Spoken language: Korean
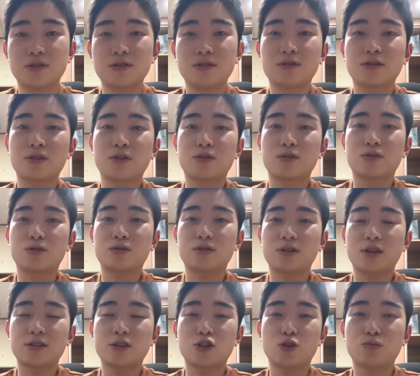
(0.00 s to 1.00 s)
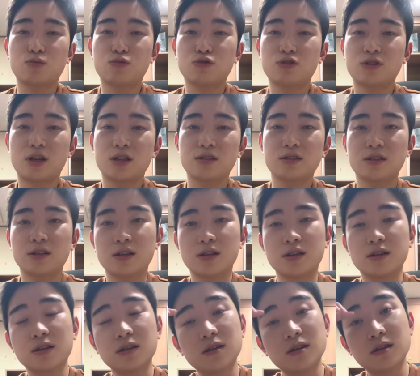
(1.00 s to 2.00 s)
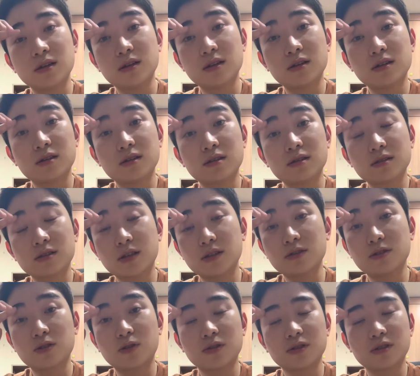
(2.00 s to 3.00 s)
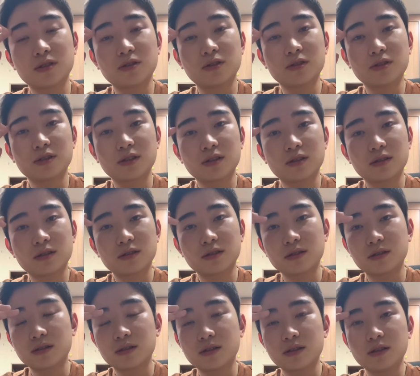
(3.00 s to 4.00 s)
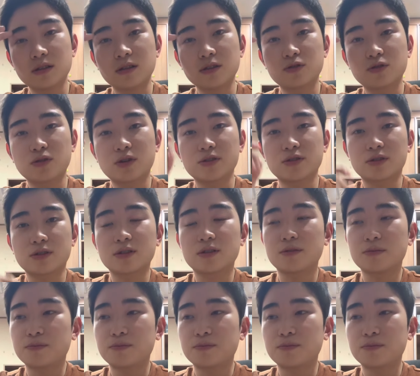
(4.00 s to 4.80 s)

이렇게 생산 업무를 하는 게 자연스러워진 것이다. 익숙해졌다.